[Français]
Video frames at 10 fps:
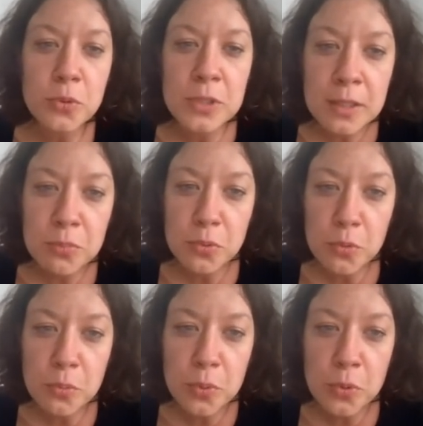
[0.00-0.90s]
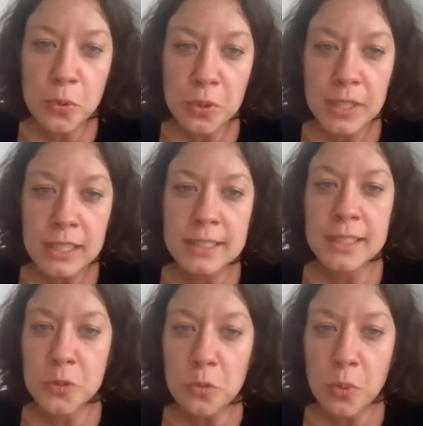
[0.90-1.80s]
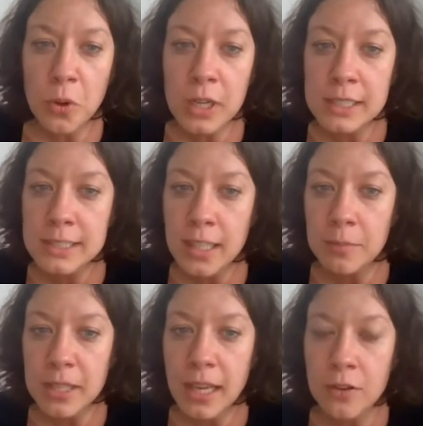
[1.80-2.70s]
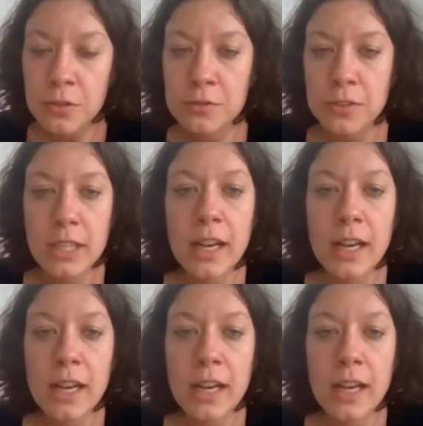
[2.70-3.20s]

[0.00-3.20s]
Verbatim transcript: au début, on peut essayer de comprendre les dynamiques à l'œuvre.